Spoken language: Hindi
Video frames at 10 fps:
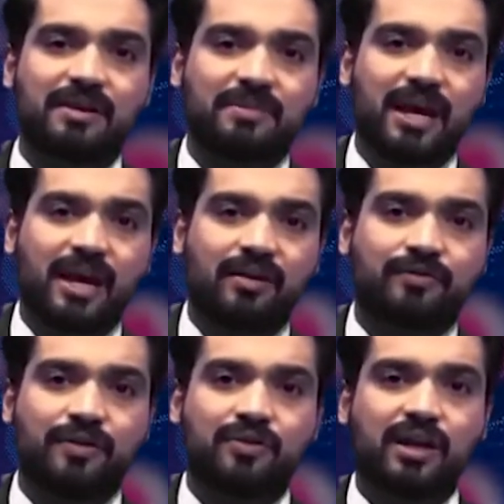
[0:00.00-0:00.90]
ये भी एक
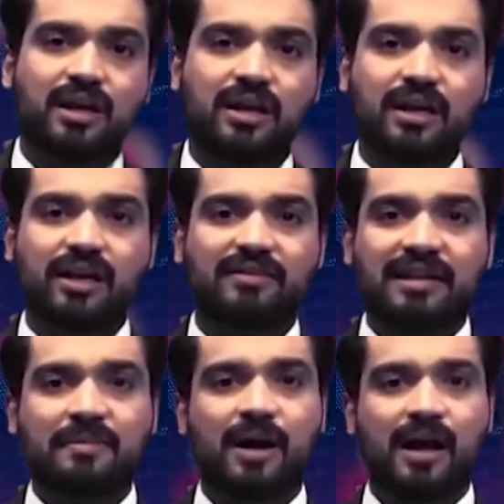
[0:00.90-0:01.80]
वीडियो देख रहा था कि
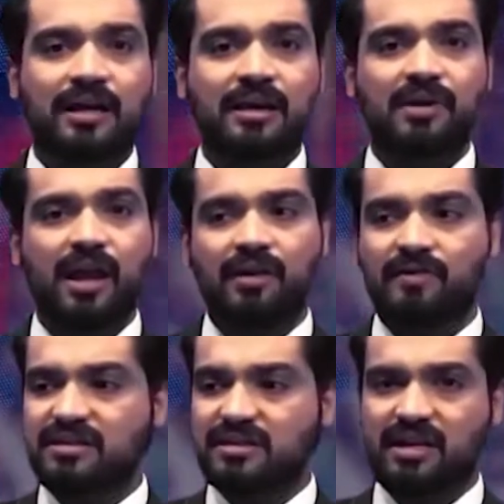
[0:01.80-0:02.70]
किसी ने पहाड़ियाँ बनाई
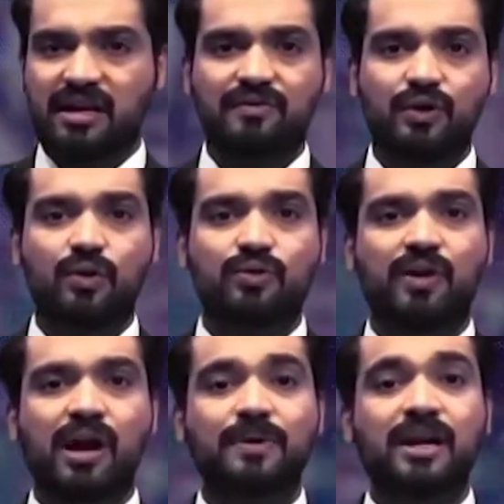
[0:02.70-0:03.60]
हुई हैं सजाई हुई हैं और
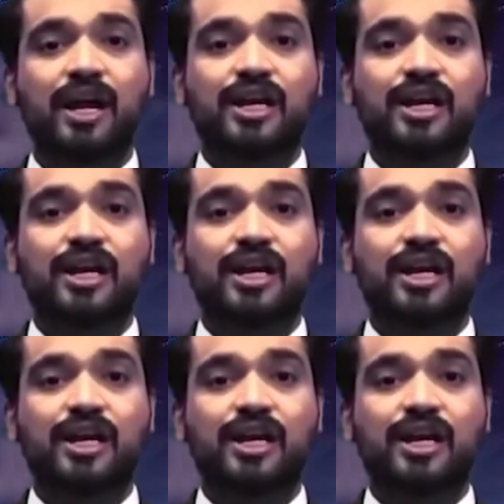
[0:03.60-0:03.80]
वहाँ पर